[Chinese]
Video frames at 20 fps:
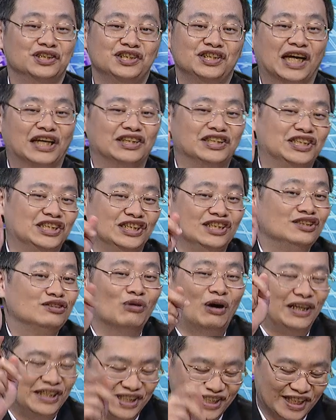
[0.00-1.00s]
只是讲极
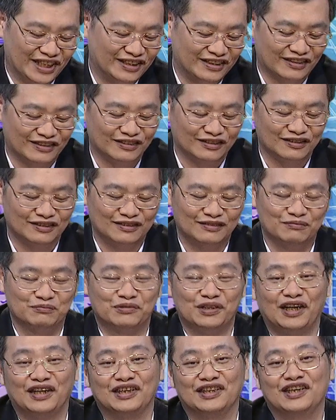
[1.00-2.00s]
短线哈，
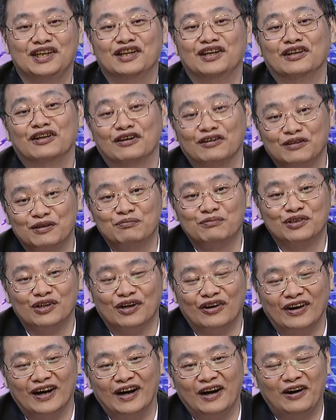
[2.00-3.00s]
不知道你听得懂听不
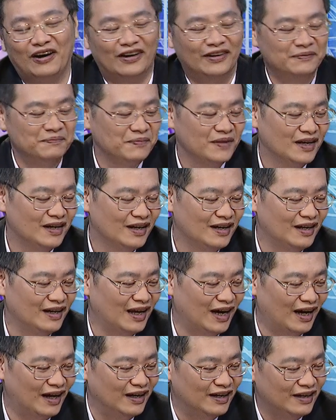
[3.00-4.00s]
懂啊？哦，
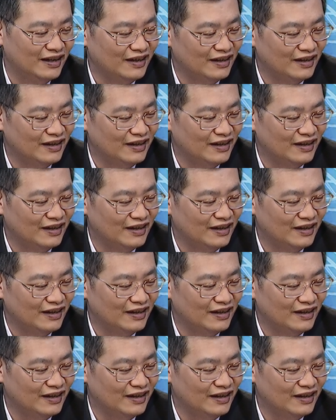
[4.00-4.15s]
那